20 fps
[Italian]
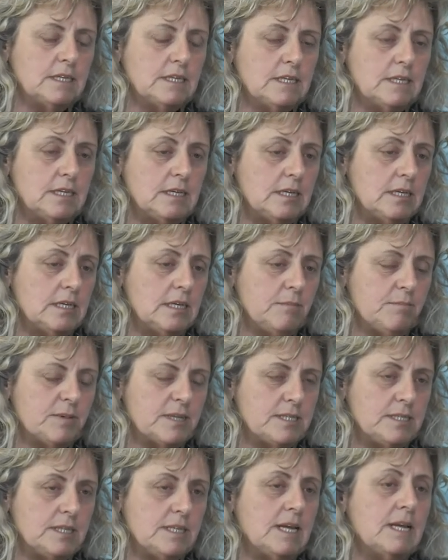il
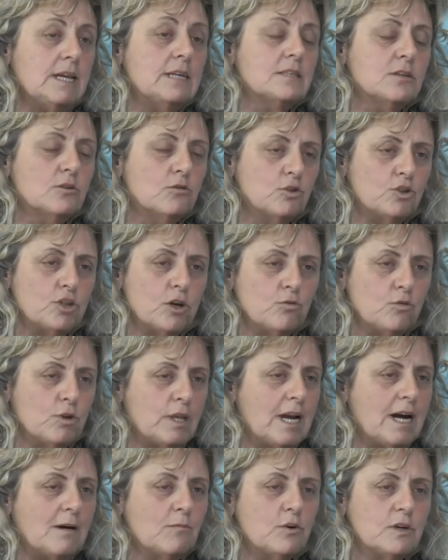Presidente noi ci
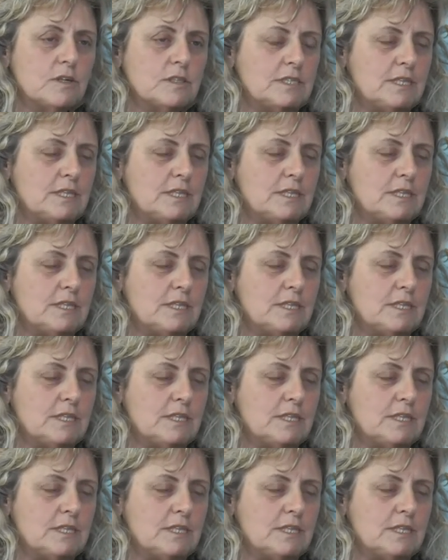auguriamo che